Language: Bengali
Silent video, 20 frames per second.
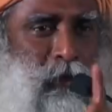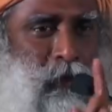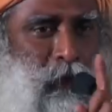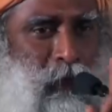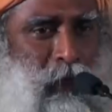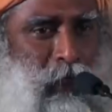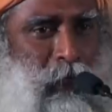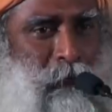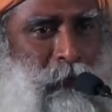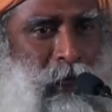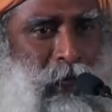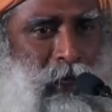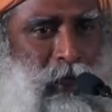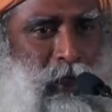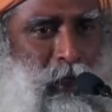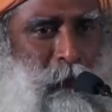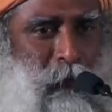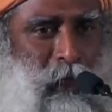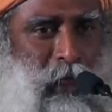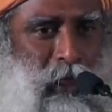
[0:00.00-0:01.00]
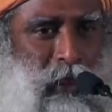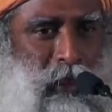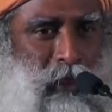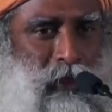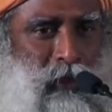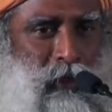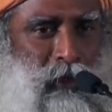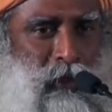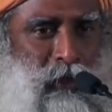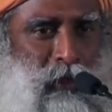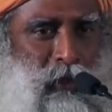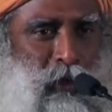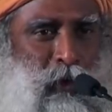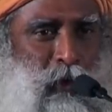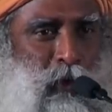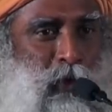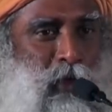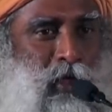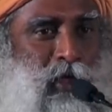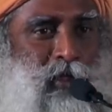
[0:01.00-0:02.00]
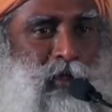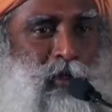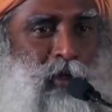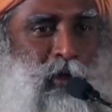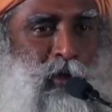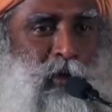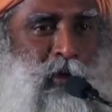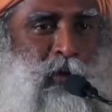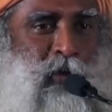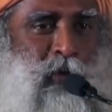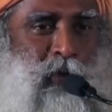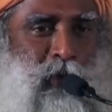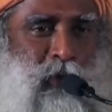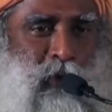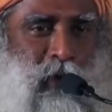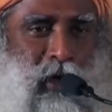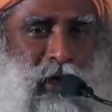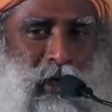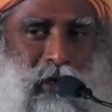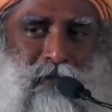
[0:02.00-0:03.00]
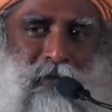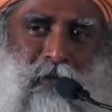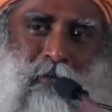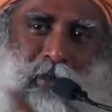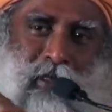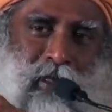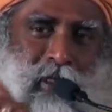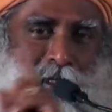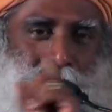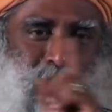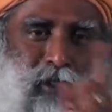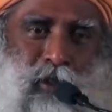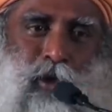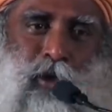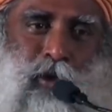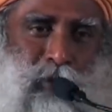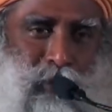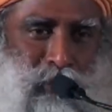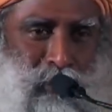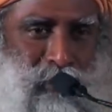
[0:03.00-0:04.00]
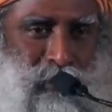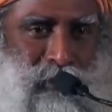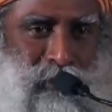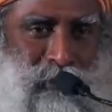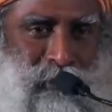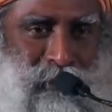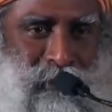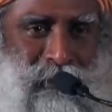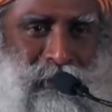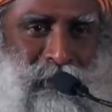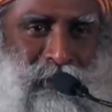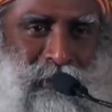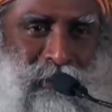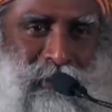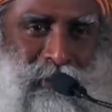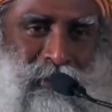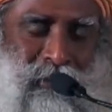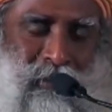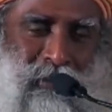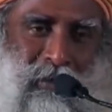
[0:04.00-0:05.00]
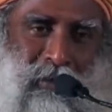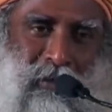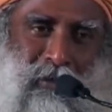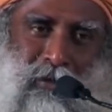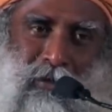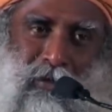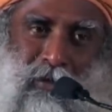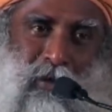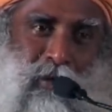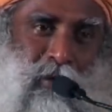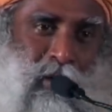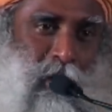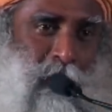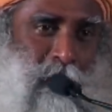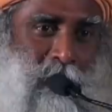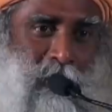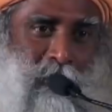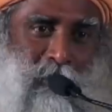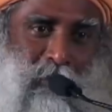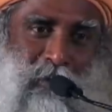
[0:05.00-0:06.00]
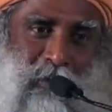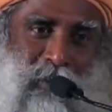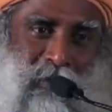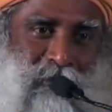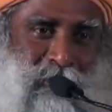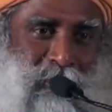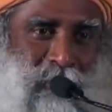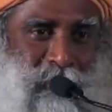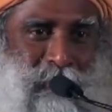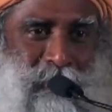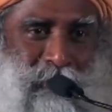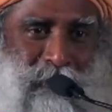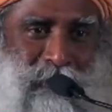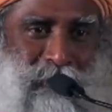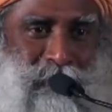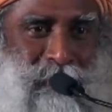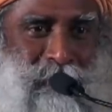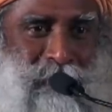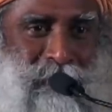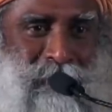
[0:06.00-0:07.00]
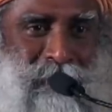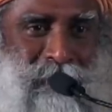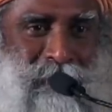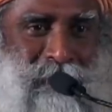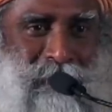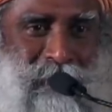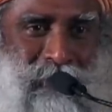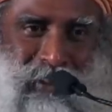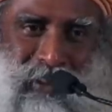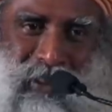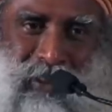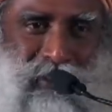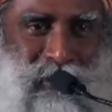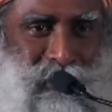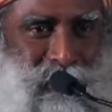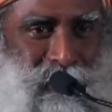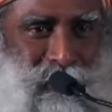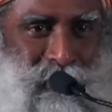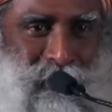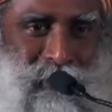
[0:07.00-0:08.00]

ধরুন এই পৃথিবীতে আপনি একমাত্র মানুষ যিনি জানেন না তিনি কে বাকি সবাই জানেন জানেন সেটা আপনার জন্য কেমন হবে হ্যাঁ